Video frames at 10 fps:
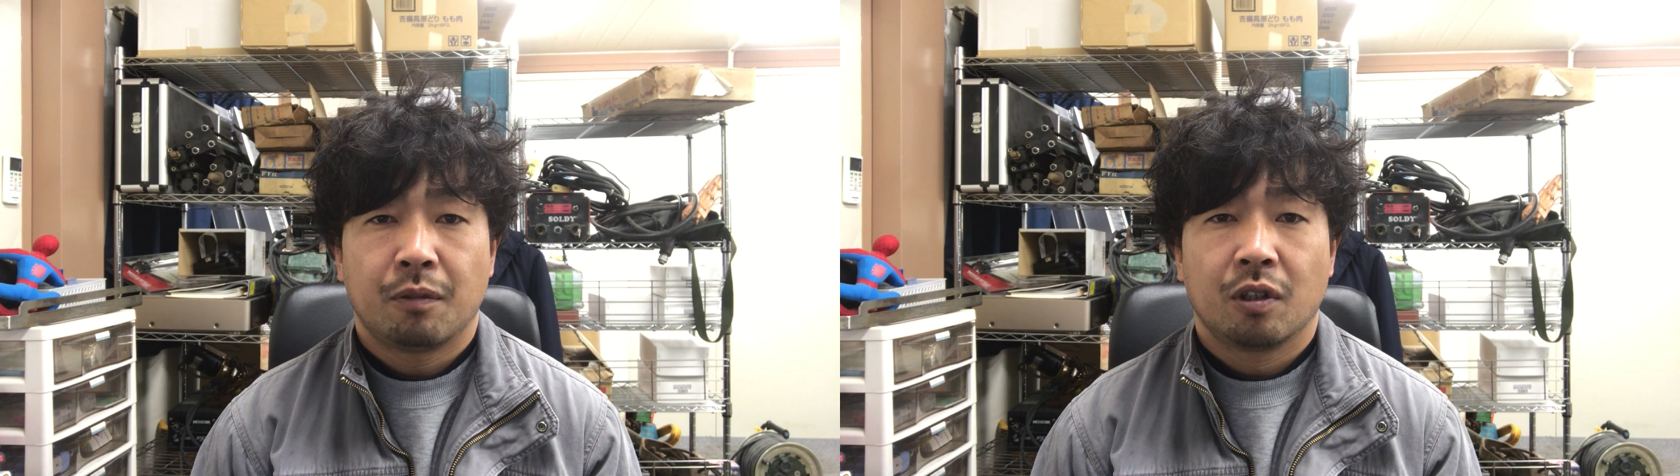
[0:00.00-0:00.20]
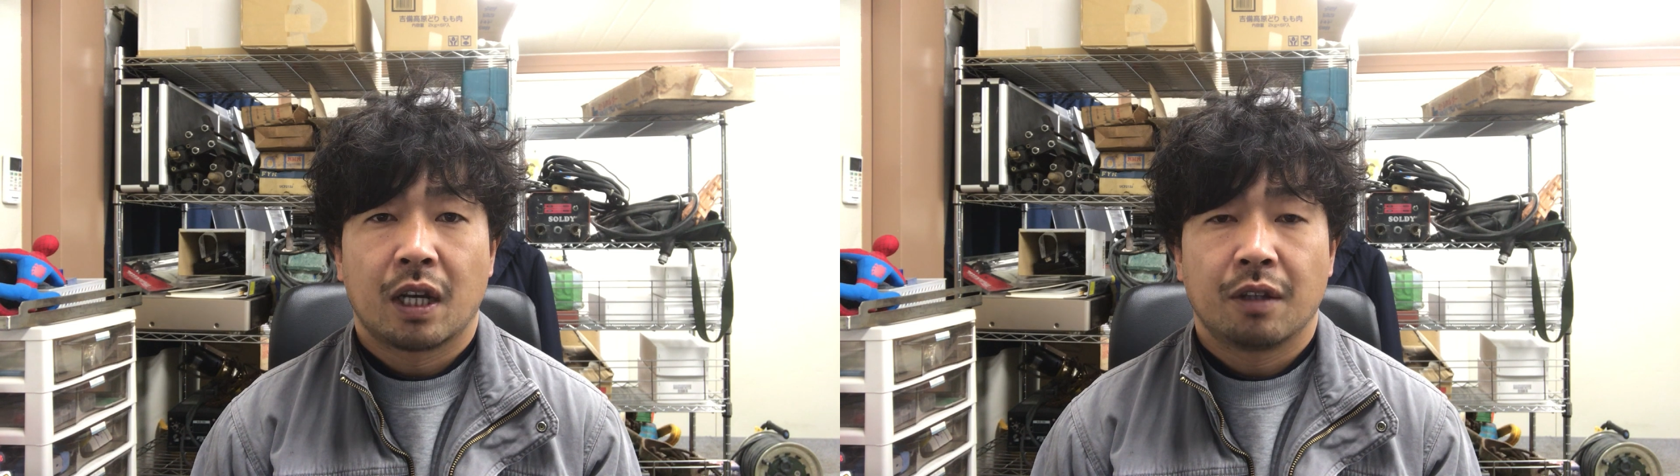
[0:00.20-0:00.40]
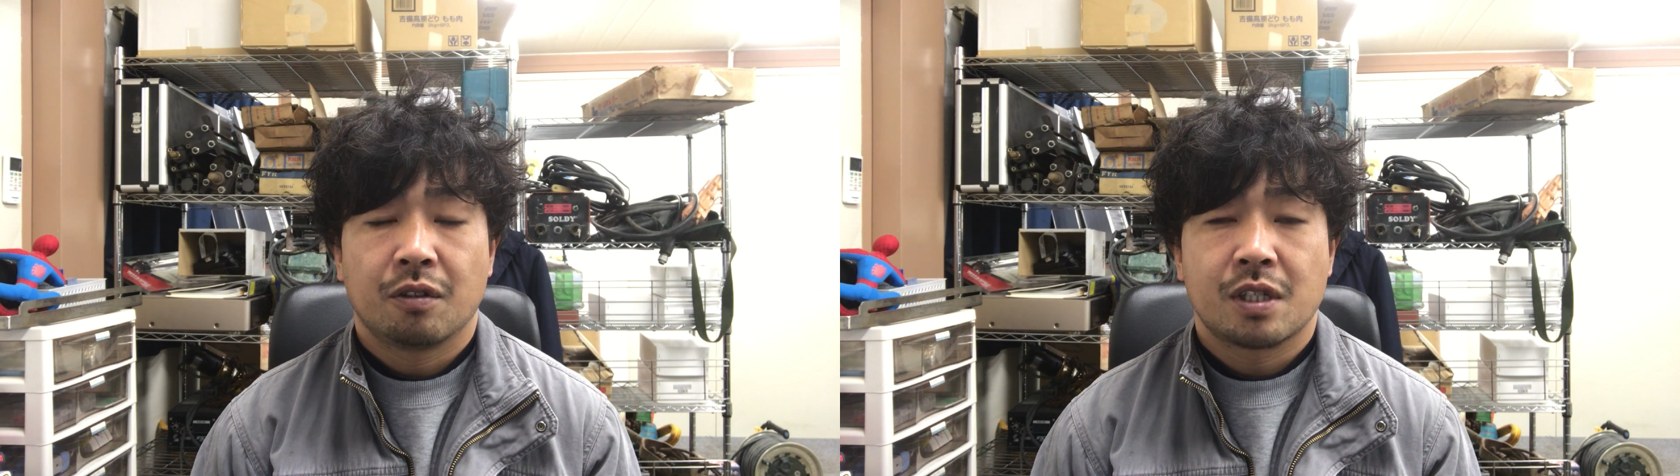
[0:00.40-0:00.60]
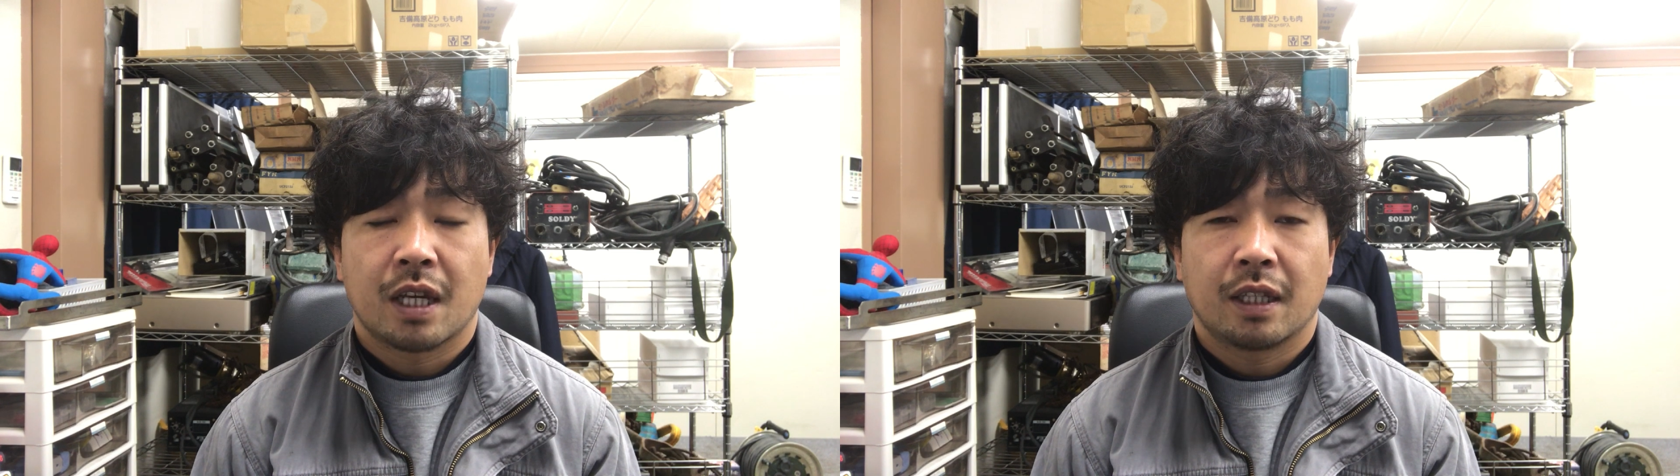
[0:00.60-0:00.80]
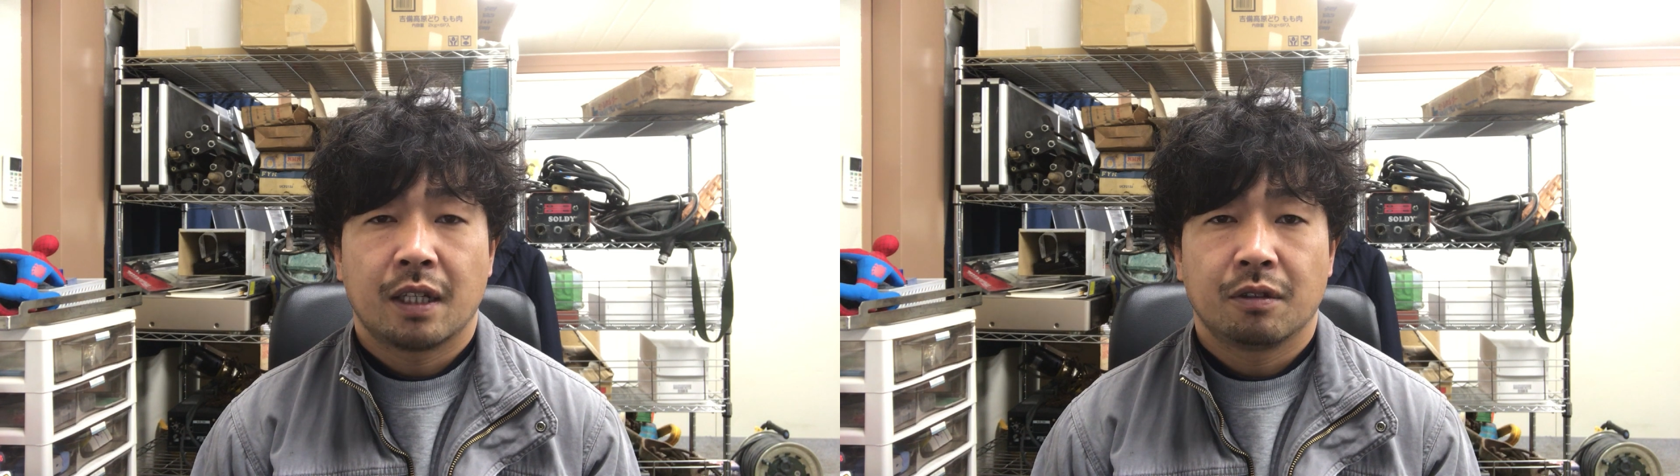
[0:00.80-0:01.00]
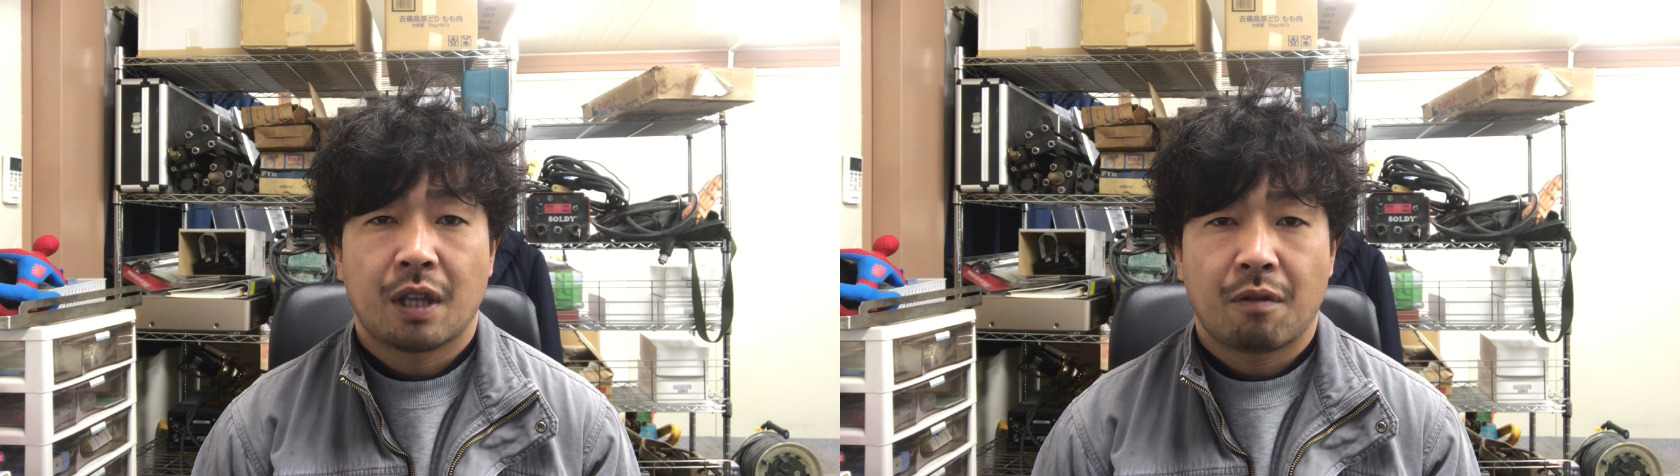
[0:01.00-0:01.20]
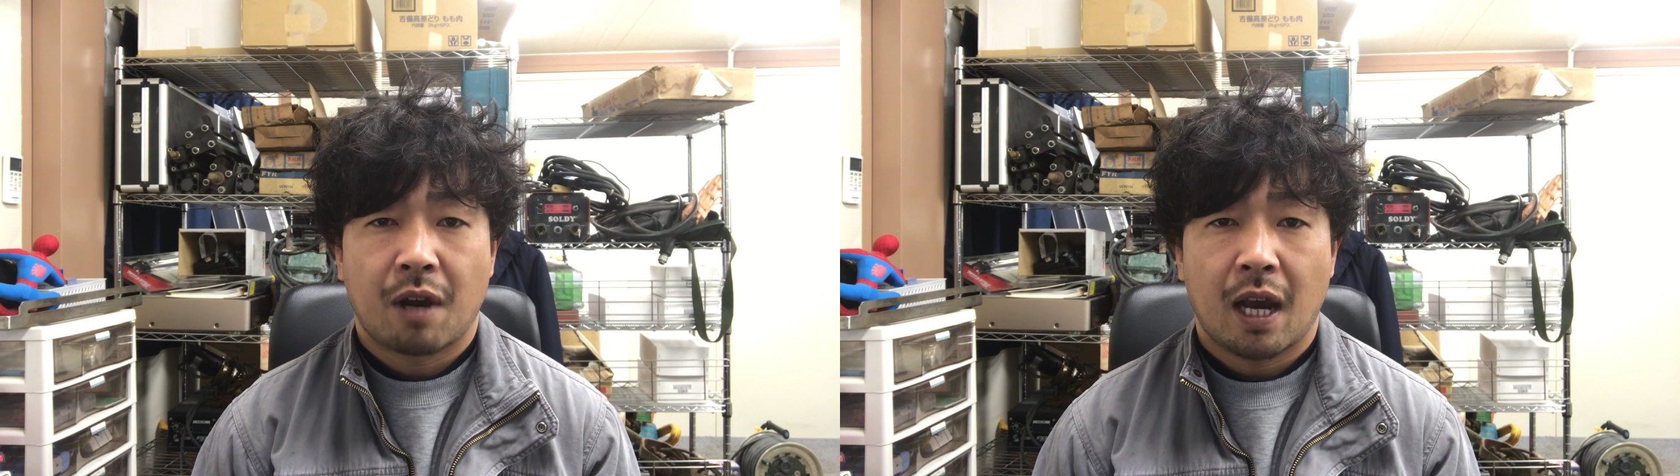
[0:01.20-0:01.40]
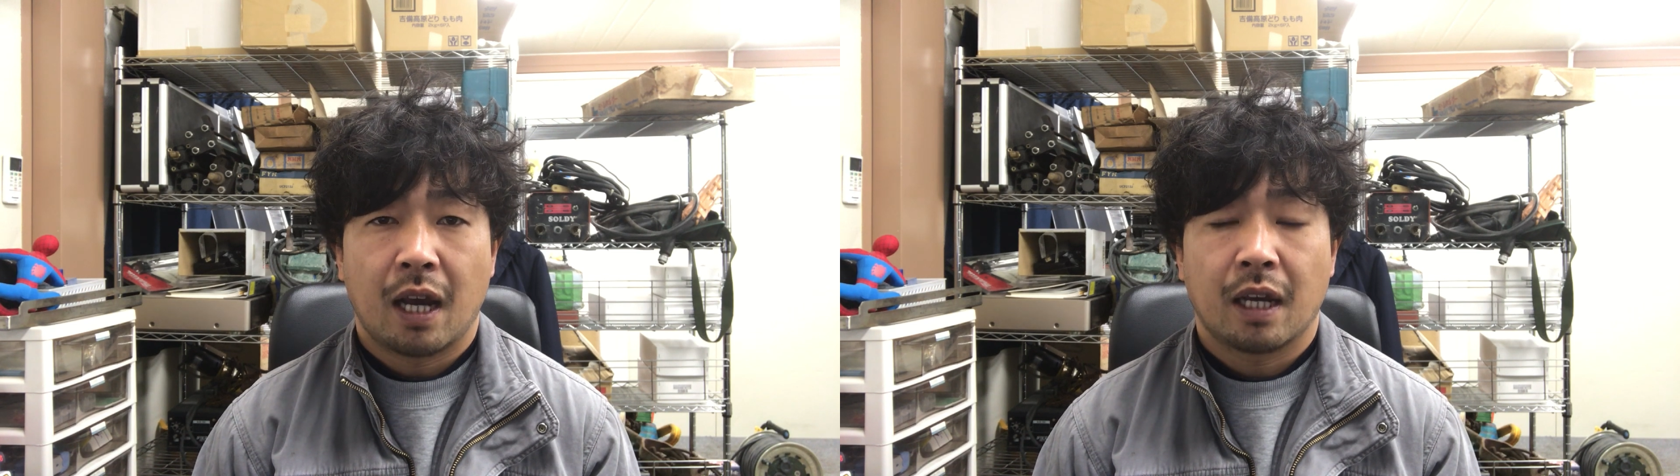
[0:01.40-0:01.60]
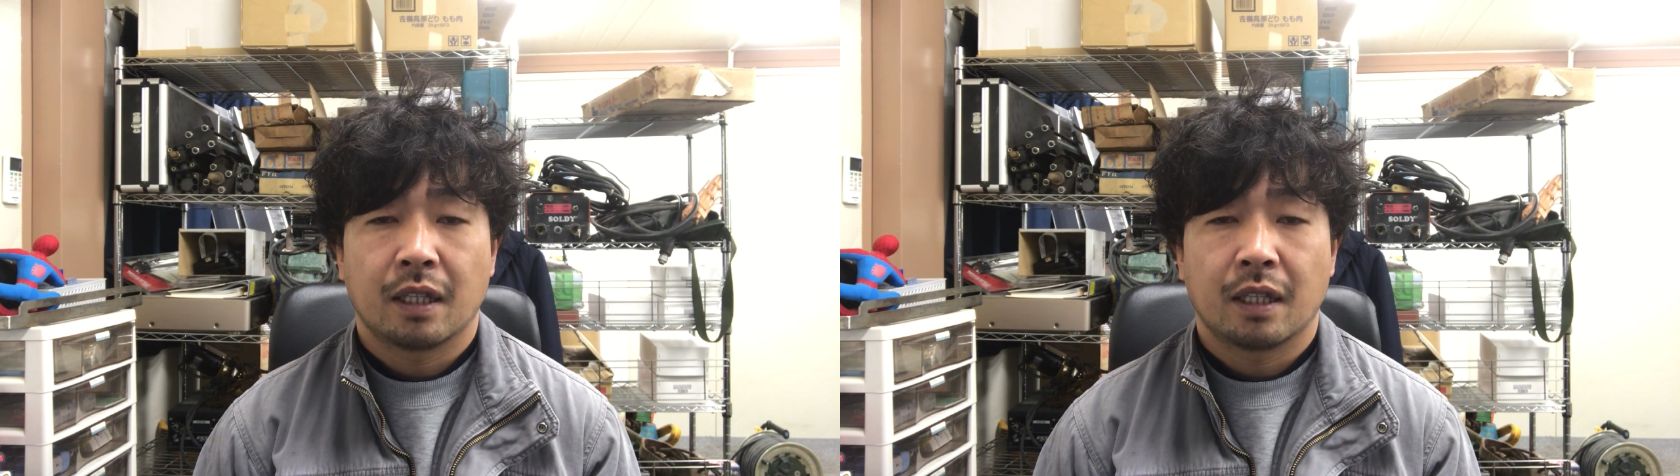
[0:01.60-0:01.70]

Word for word: 門官のチャンネルでは